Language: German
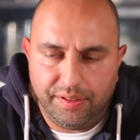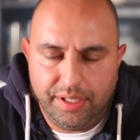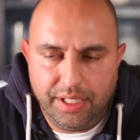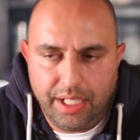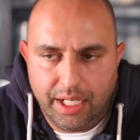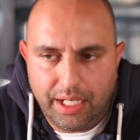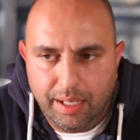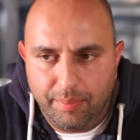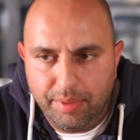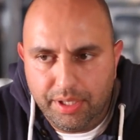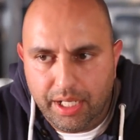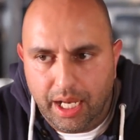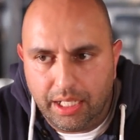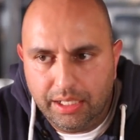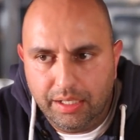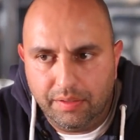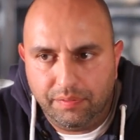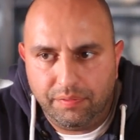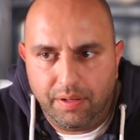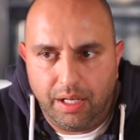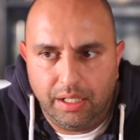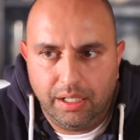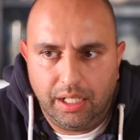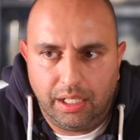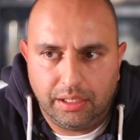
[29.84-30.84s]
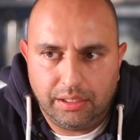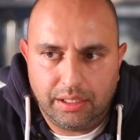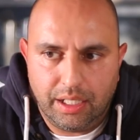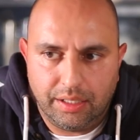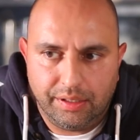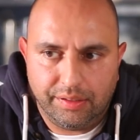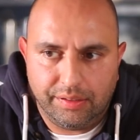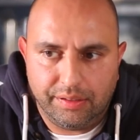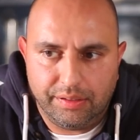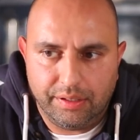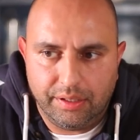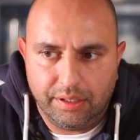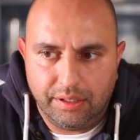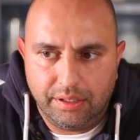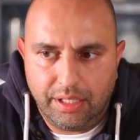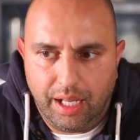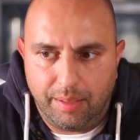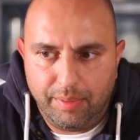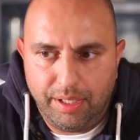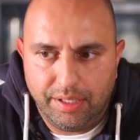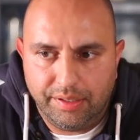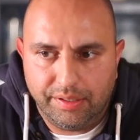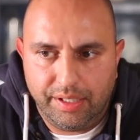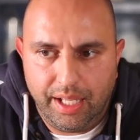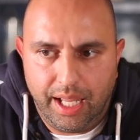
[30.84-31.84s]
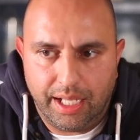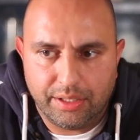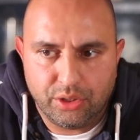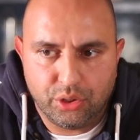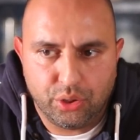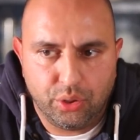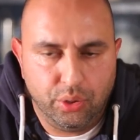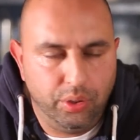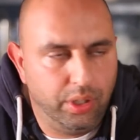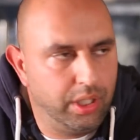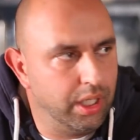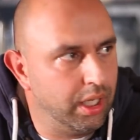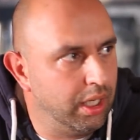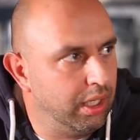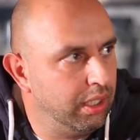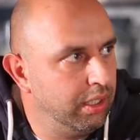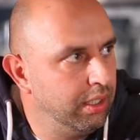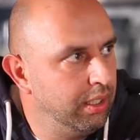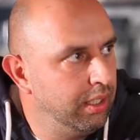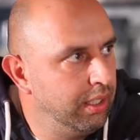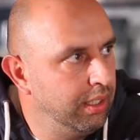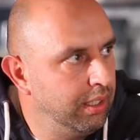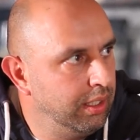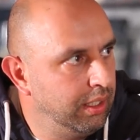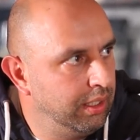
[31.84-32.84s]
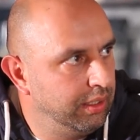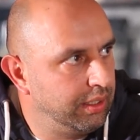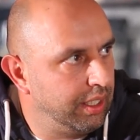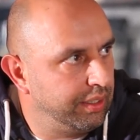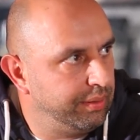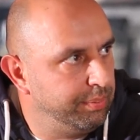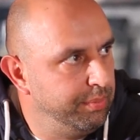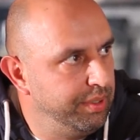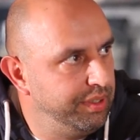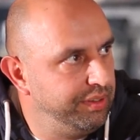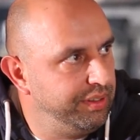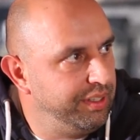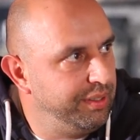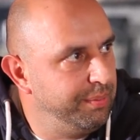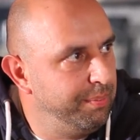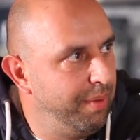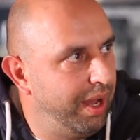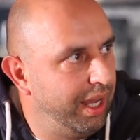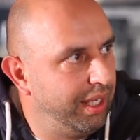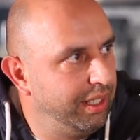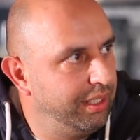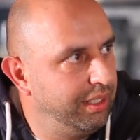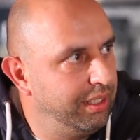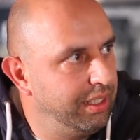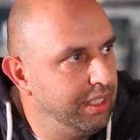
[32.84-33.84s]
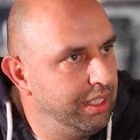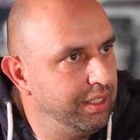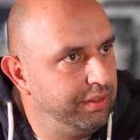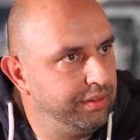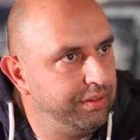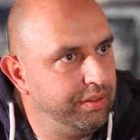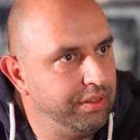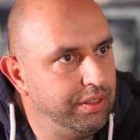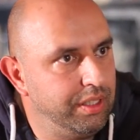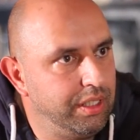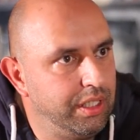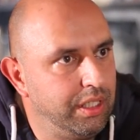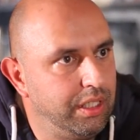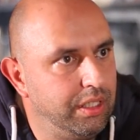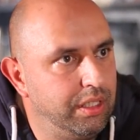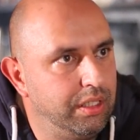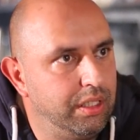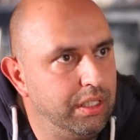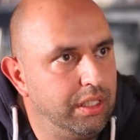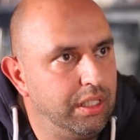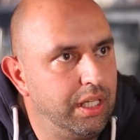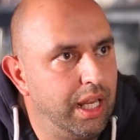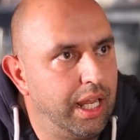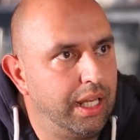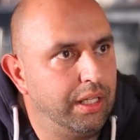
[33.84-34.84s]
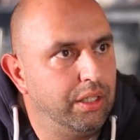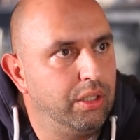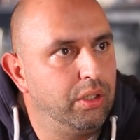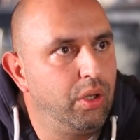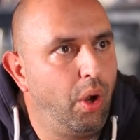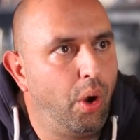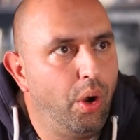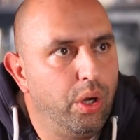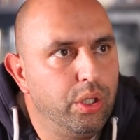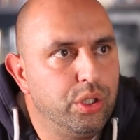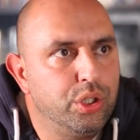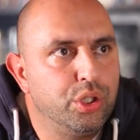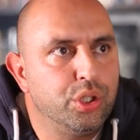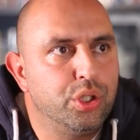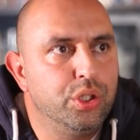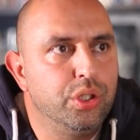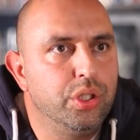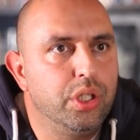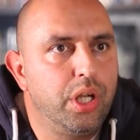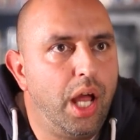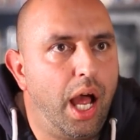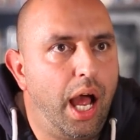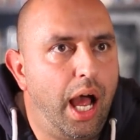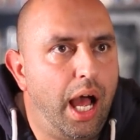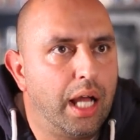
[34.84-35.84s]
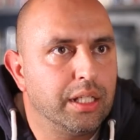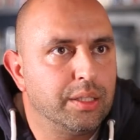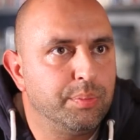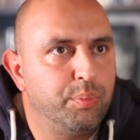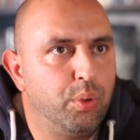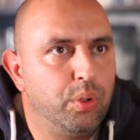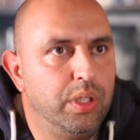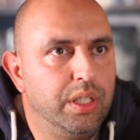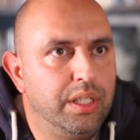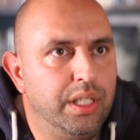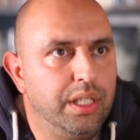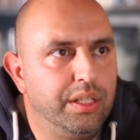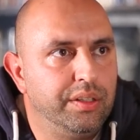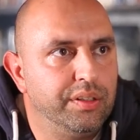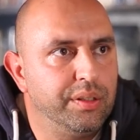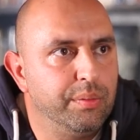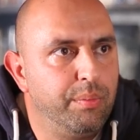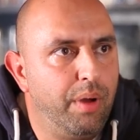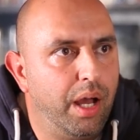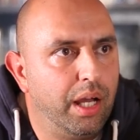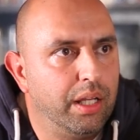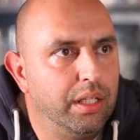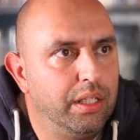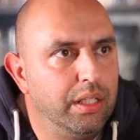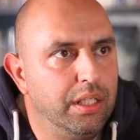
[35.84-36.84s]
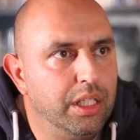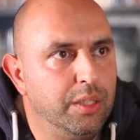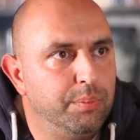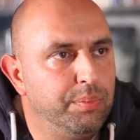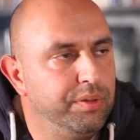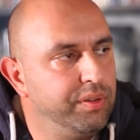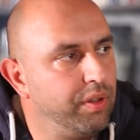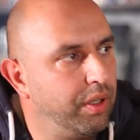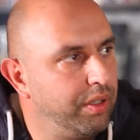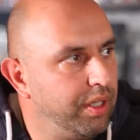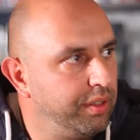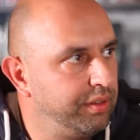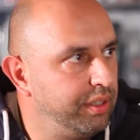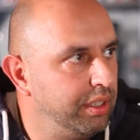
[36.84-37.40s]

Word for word: die ja damit angefangen hat, dass äh, damals Gerhard Schröder das mit sich machen ließ, die der deutschen Art, Politik zu machen, nicht besonders